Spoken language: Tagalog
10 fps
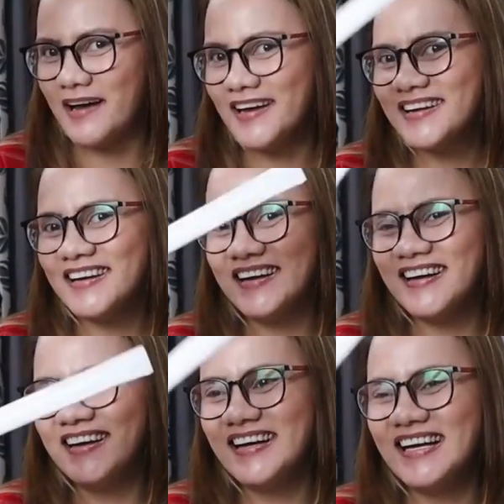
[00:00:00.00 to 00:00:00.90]

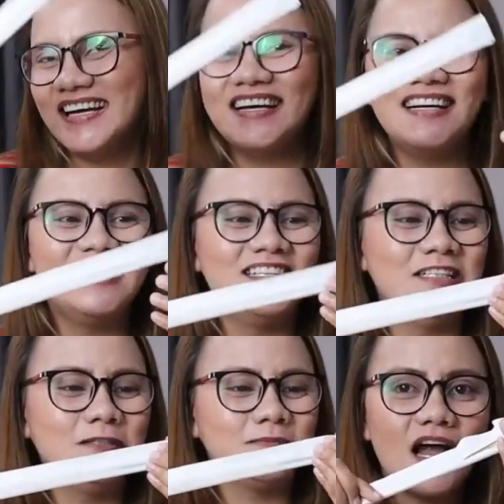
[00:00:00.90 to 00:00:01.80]
Michael!
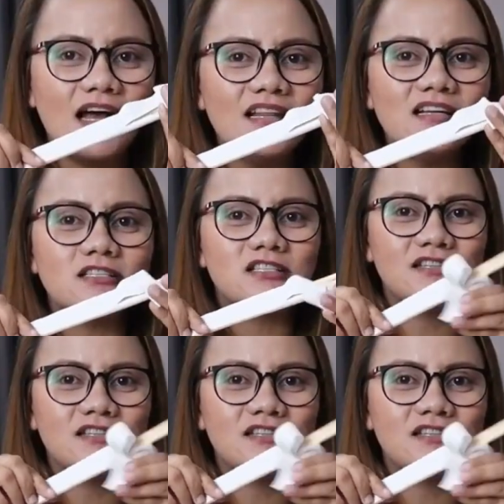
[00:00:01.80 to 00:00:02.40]
Challenge